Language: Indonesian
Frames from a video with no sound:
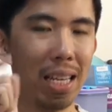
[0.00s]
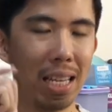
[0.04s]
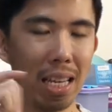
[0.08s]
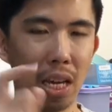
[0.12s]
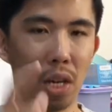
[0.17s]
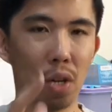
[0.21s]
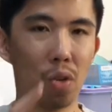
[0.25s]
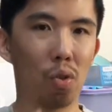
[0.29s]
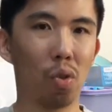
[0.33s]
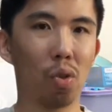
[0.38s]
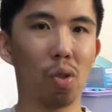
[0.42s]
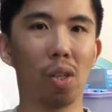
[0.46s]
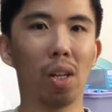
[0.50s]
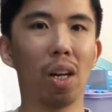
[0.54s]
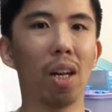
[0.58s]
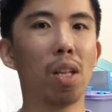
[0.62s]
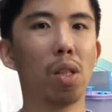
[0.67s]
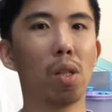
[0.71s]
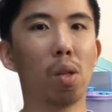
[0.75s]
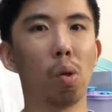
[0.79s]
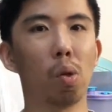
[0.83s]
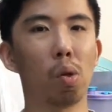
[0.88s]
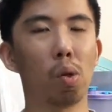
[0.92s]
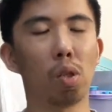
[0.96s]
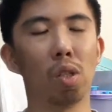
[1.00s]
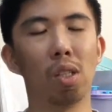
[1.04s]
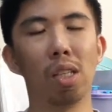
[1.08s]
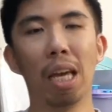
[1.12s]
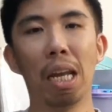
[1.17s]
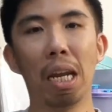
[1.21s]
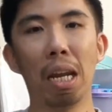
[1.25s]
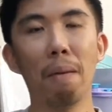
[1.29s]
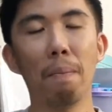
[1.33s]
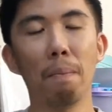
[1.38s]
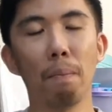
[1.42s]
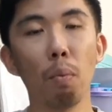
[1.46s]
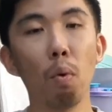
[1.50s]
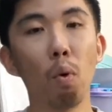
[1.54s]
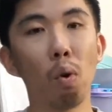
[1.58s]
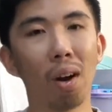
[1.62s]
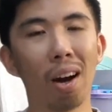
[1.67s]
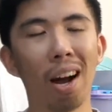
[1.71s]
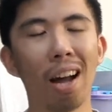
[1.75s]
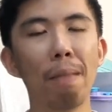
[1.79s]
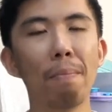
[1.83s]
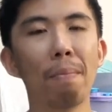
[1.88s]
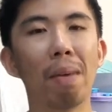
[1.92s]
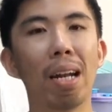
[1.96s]
Yesus Kristus. Jadi
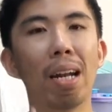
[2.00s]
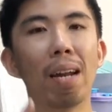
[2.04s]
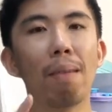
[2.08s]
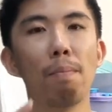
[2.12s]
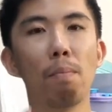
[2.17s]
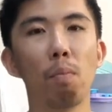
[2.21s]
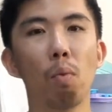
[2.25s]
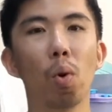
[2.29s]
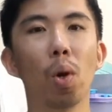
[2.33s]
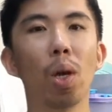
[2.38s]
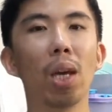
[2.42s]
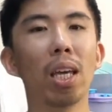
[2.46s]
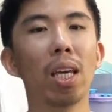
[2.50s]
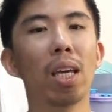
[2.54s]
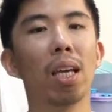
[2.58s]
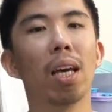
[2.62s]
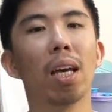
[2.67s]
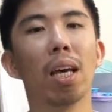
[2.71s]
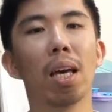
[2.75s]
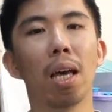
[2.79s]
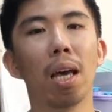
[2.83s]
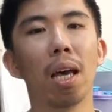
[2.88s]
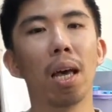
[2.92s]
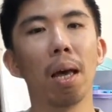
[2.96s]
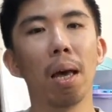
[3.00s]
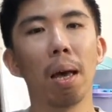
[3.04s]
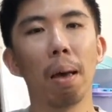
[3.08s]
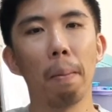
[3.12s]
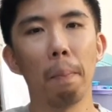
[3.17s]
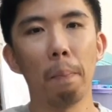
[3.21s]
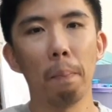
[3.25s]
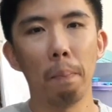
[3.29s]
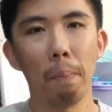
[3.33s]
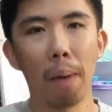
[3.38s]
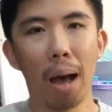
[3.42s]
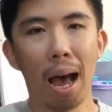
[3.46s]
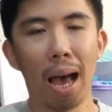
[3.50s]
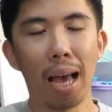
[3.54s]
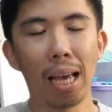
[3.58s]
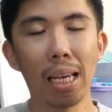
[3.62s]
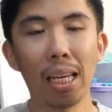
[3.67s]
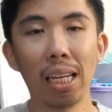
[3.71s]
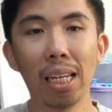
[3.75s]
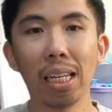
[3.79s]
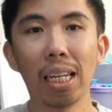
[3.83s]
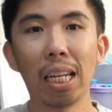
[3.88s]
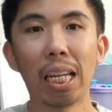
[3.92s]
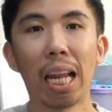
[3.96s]
bukan menemui
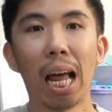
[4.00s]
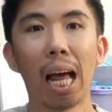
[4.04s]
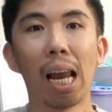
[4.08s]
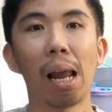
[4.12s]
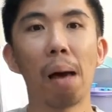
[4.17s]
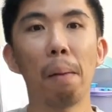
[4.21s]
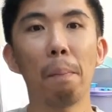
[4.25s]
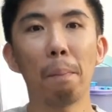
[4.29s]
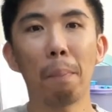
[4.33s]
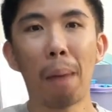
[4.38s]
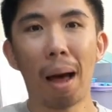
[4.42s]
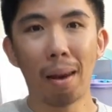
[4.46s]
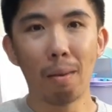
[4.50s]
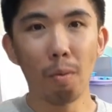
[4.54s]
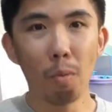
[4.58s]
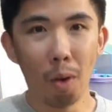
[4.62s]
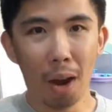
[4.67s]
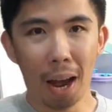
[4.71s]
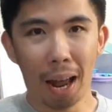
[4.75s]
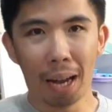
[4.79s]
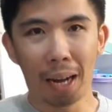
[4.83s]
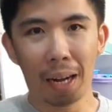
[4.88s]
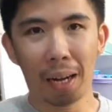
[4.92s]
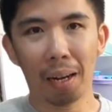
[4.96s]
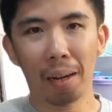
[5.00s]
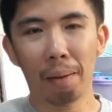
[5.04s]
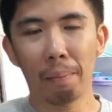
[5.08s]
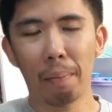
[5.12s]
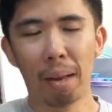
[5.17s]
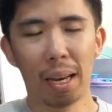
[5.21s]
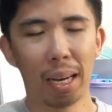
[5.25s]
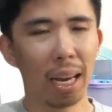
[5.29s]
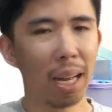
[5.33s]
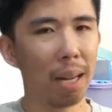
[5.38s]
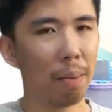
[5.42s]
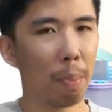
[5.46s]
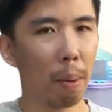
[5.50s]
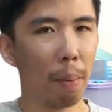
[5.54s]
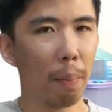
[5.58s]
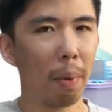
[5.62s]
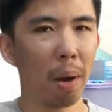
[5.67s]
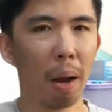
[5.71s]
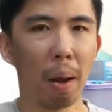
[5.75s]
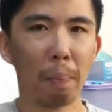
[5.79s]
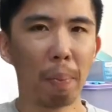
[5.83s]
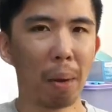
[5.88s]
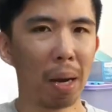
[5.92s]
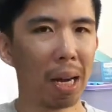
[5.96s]
bayi di dalam palungan. Maka
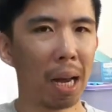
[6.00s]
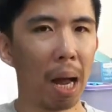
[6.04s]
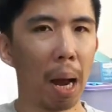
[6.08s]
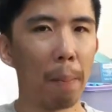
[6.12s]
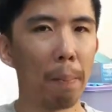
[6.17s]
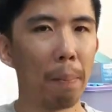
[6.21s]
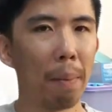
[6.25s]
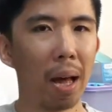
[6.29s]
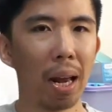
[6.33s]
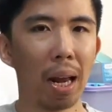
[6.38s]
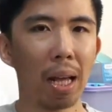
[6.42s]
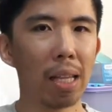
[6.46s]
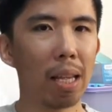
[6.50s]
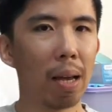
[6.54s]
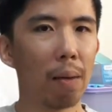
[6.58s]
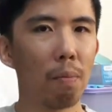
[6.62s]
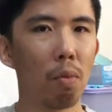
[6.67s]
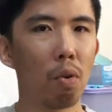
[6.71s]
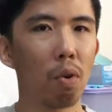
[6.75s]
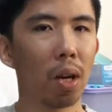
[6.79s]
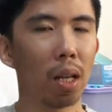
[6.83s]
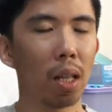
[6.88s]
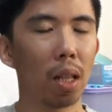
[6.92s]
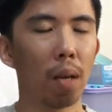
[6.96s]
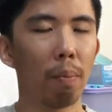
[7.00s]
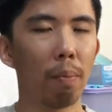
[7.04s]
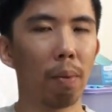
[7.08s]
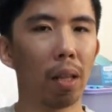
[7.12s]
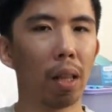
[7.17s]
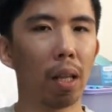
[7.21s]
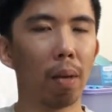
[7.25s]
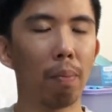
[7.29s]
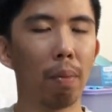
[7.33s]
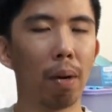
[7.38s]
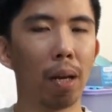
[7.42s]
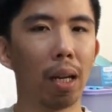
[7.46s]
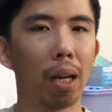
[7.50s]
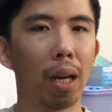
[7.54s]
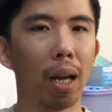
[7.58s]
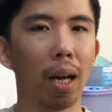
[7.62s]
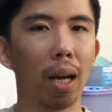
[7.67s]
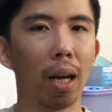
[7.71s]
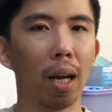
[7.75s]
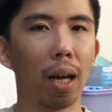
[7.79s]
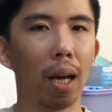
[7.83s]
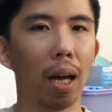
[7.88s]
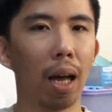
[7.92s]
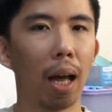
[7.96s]
beberapa gambaran yang mungkin teman-teman
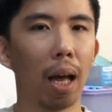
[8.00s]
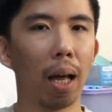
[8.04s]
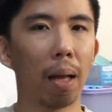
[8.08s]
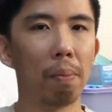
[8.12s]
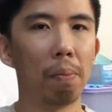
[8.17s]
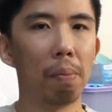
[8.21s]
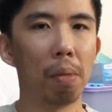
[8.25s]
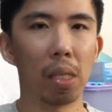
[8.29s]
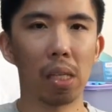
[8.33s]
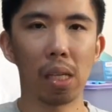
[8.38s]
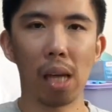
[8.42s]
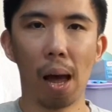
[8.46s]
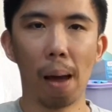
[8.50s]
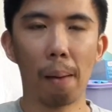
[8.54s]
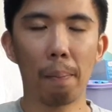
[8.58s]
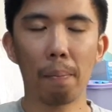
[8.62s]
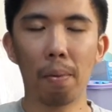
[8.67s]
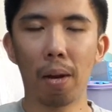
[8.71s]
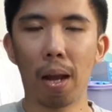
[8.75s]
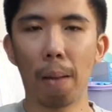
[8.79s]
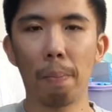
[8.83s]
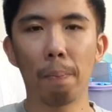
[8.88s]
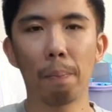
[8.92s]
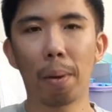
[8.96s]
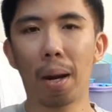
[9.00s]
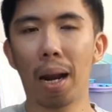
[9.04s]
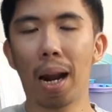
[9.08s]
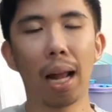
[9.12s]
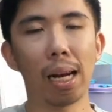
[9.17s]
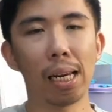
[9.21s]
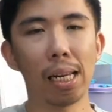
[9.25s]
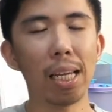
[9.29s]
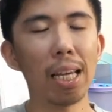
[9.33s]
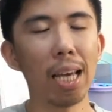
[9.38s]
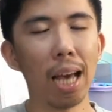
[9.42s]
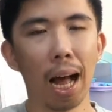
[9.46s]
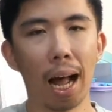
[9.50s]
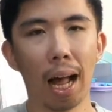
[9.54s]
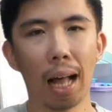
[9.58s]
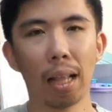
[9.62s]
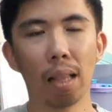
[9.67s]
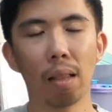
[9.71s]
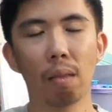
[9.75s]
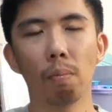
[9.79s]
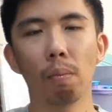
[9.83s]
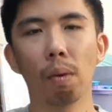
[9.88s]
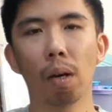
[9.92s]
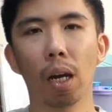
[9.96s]
uh, bisa dan pernah
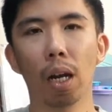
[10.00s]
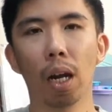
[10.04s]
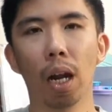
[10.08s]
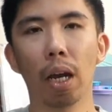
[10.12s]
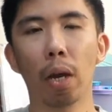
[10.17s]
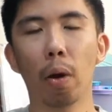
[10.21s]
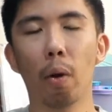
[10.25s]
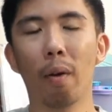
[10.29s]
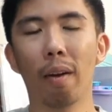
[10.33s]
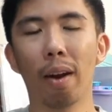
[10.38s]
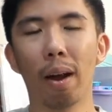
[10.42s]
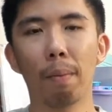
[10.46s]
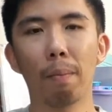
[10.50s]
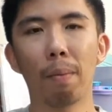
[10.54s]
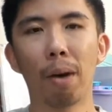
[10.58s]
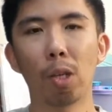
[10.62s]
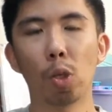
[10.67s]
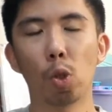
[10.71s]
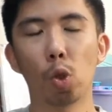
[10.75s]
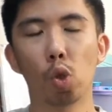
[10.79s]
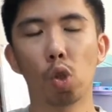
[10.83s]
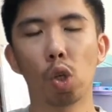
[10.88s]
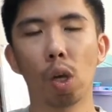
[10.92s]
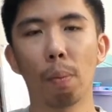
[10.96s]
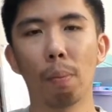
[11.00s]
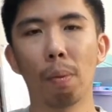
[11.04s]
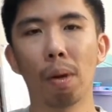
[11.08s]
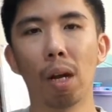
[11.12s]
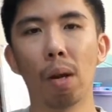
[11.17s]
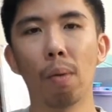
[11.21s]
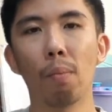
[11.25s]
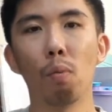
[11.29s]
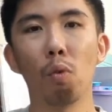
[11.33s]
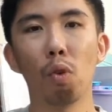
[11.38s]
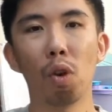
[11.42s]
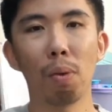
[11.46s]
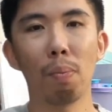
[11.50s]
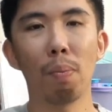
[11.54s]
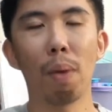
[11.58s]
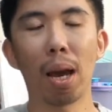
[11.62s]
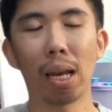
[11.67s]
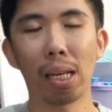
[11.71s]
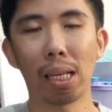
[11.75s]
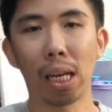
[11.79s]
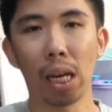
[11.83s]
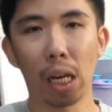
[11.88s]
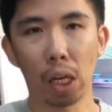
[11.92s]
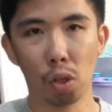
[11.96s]
lihat mengenai orang majus yang menemui
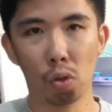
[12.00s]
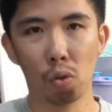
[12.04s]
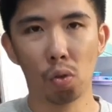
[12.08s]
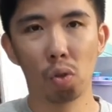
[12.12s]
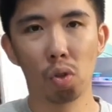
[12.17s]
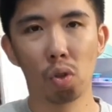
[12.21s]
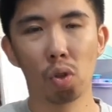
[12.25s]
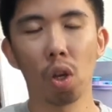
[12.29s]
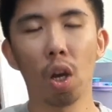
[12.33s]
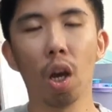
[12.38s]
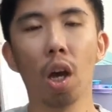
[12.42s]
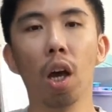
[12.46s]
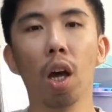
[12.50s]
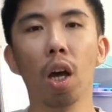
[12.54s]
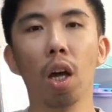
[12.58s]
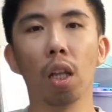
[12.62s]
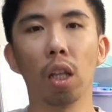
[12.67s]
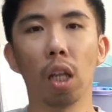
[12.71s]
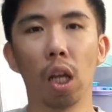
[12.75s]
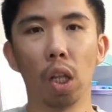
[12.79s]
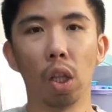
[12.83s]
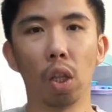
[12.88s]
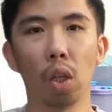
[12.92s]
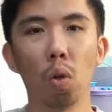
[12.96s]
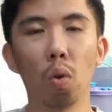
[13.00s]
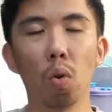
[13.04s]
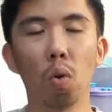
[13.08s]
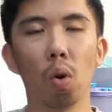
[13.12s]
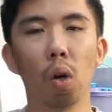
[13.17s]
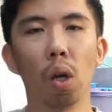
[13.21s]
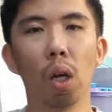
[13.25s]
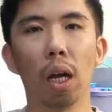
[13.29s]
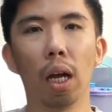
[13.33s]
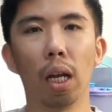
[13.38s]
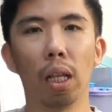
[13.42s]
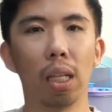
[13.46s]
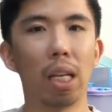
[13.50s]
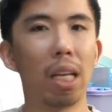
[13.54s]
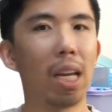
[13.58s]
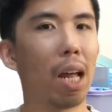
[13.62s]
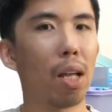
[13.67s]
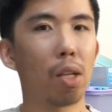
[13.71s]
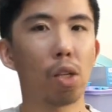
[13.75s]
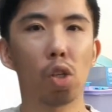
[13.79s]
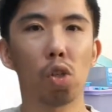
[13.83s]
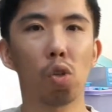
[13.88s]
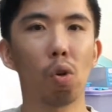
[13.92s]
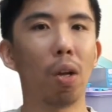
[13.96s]
bayi Yesus tentu uh,
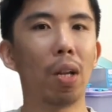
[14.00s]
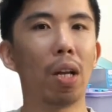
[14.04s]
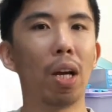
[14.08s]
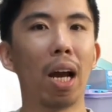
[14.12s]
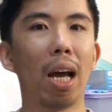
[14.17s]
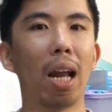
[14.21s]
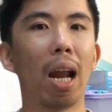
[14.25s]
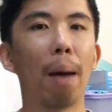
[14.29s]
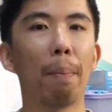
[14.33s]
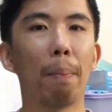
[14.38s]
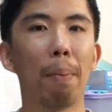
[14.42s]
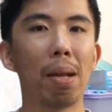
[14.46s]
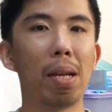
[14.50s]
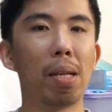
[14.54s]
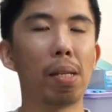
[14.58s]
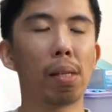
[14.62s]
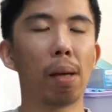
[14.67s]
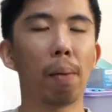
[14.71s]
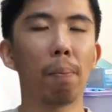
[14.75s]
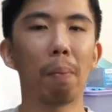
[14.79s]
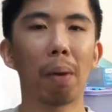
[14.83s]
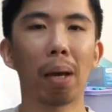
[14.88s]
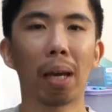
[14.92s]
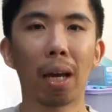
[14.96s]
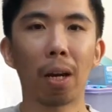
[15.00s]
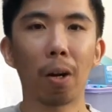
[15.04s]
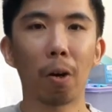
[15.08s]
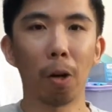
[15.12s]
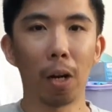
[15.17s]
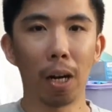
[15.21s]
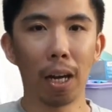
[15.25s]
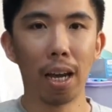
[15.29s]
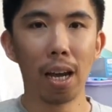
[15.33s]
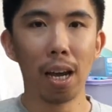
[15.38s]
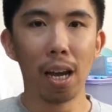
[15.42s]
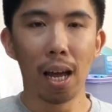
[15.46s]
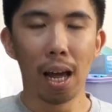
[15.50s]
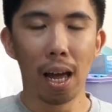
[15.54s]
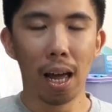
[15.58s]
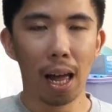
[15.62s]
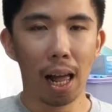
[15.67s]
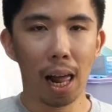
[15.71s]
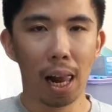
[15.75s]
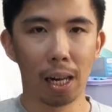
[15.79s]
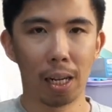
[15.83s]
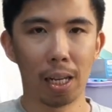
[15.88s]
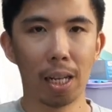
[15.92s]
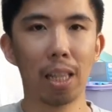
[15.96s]
tidak sesuai dengan apa yang disampaikan oleh
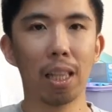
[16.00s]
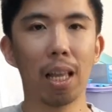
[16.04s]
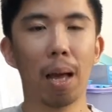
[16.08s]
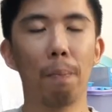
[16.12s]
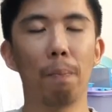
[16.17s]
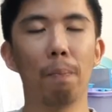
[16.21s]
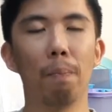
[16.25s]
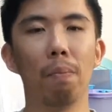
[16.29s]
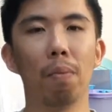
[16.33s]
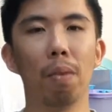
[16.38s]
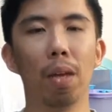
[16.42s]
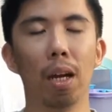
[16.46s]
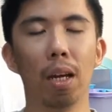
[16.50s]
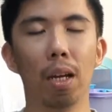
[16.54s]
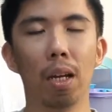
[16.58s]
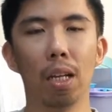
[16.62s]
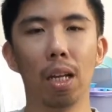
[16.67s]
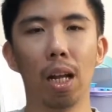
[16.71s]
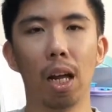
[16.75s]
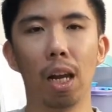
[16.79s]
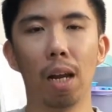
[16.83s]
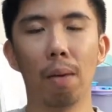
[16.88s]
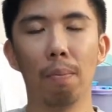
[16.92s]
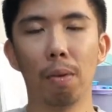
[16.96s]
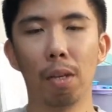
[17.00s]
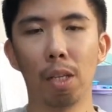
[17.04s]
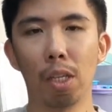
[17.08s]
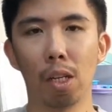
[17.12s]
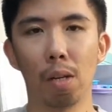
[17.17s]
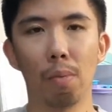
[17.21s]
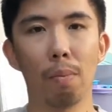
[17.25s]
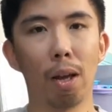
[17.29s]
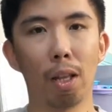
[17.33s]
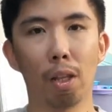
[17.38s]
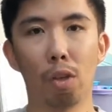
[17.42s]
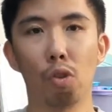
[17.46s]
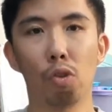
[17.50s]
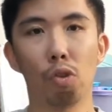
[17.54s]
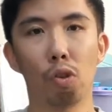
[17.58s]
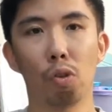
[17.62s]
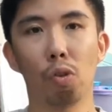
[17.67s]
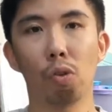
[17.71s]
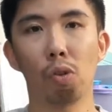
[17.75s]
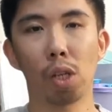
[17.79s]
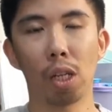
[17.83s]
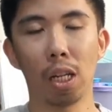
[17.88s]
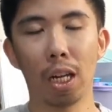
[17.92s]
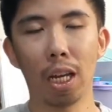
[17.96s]
Alkitab ya, di dalam Injil Matius
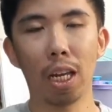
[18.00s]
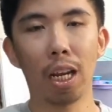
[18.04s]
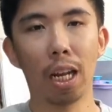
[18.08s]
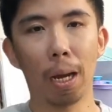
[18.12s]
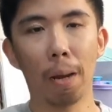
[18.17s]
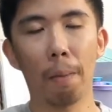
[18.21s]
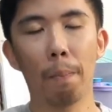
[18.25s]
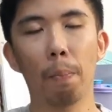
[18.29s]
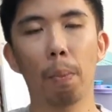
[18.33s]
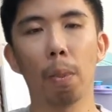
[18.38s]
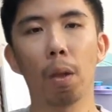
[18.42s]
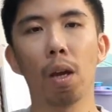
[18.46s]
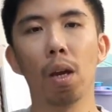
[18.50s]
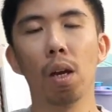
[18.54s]
itu sendiri.